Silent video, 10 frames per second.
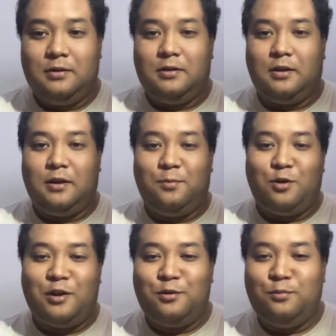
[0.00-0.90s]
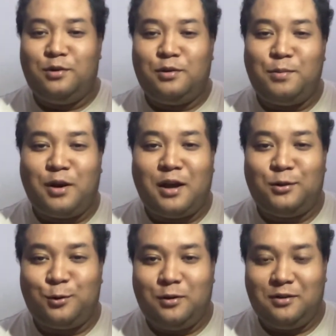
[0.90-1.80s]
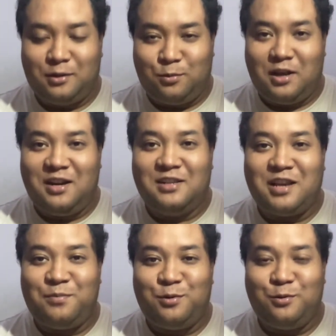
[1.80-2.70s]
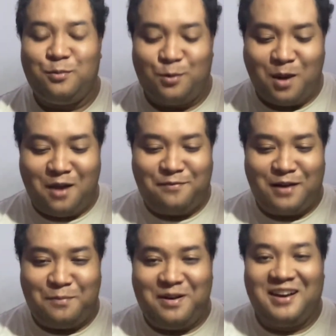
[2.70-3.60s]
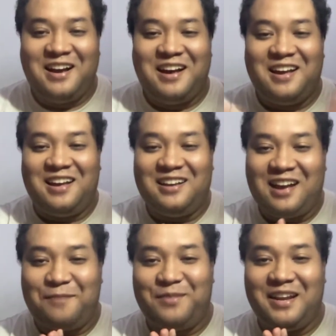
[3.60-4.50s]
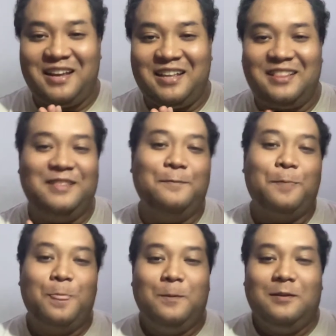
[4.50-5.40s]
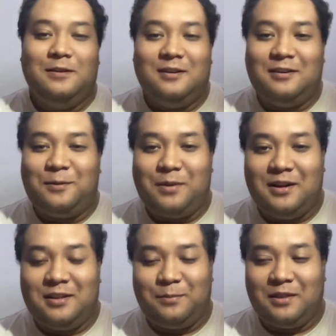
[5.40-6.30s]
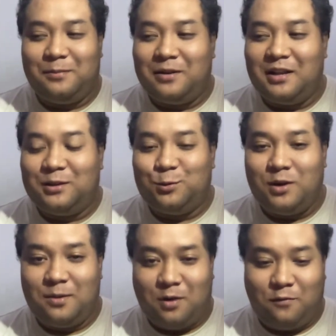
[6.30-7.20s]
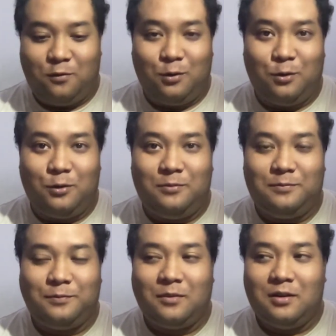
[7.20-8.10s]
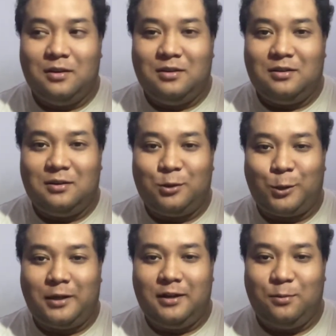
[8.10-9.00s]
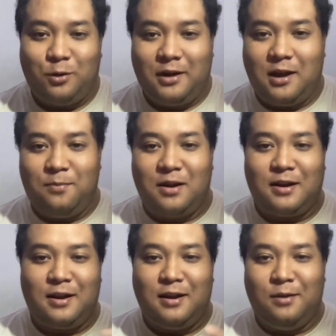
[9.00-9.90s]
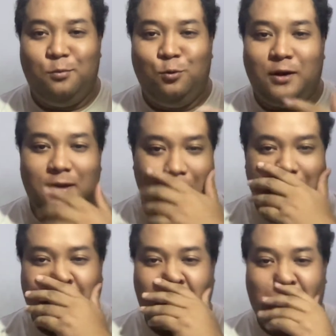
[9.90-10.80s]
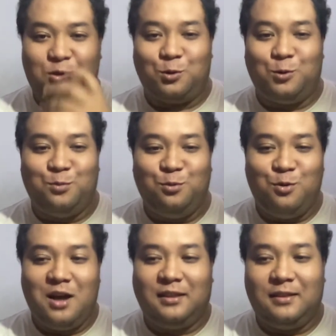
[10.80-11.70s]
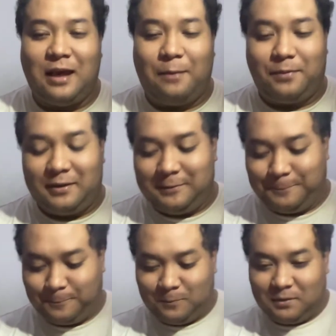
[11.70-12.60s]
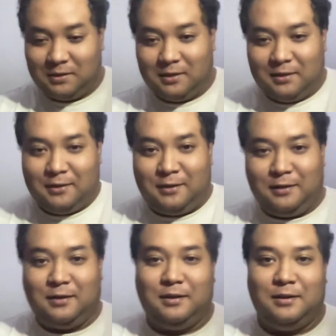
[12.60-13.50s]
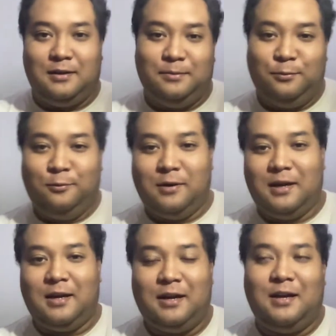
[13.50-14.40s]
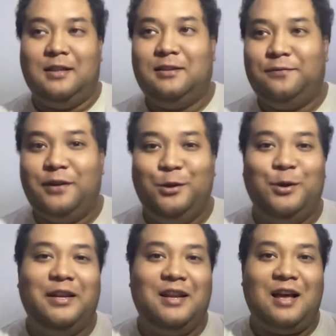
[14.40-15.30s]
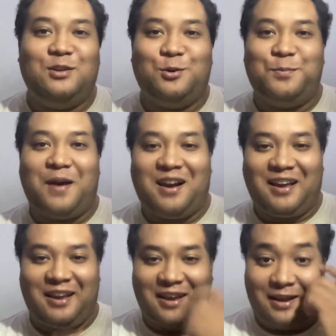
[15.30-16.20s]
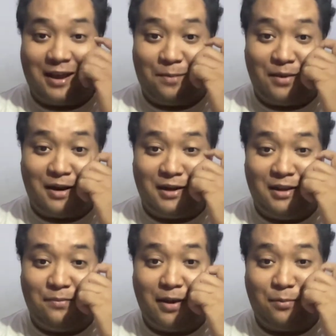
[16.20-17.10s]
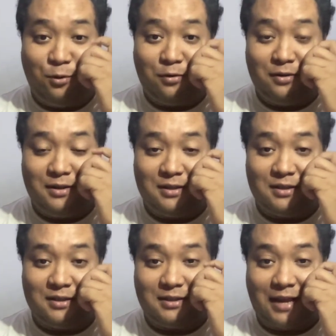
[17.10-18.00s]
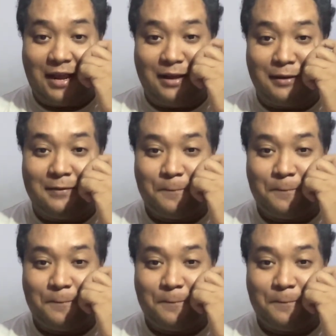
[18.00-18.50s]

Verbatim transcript: Assalamualaikum warahmatullahi wabarakatuh. Ketemu lagi dengan saya Ibnu. Mohon maaf lama nggak update uh, kepada teman-teman yang sudah mau follow. Uh, sorry ini mungkin gambarnya agak burik ya. Saya langsung buat apa? Um, buat video ini langsung pakai kamera di MacBook uh, saya.